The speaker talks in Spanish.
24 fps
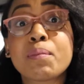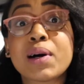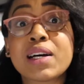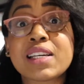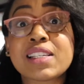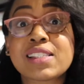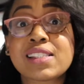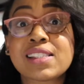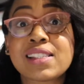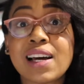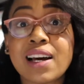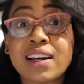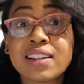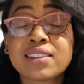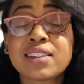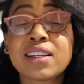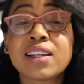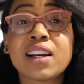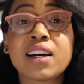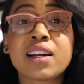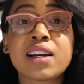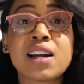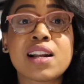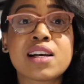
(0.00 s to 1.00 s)
bastante
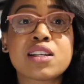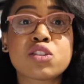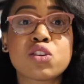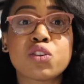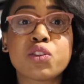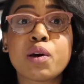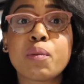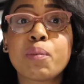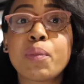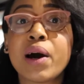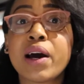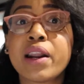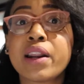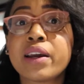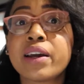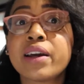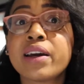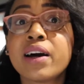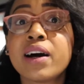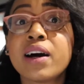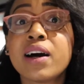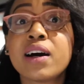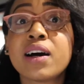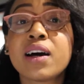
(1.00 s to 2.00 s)
en la relación de
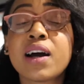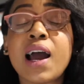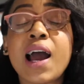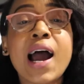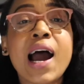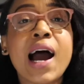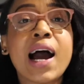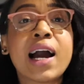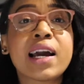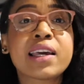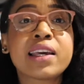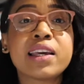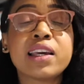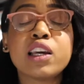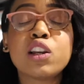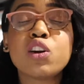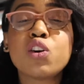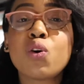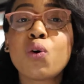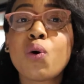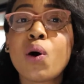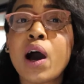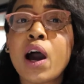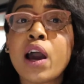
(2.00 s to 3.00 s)
pareja. Aquí
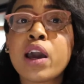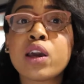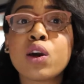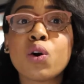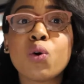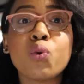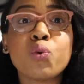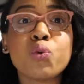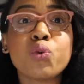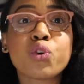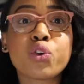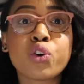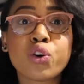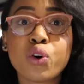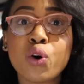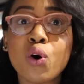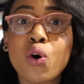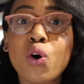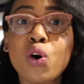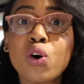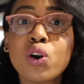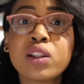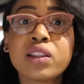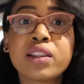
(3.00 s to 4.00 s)
no hay un
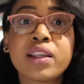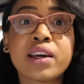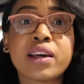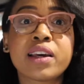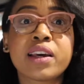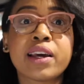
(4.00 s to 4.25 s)
rol de